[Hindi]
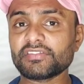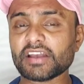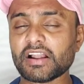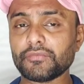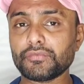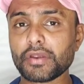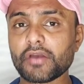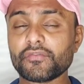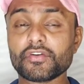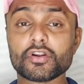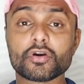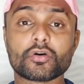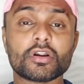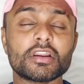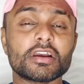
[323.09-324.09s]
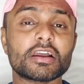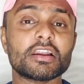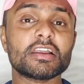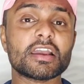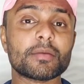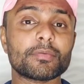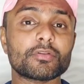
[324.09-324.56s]
सेल्फी और वीडियो कॉलिंग के
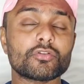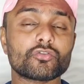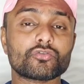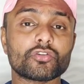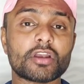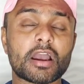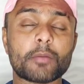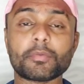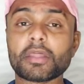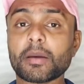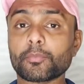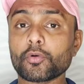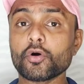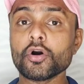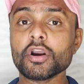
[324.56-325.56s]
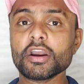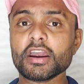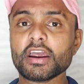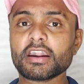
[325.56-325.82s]
लिए भी दोस्तों यहाँ पर आपको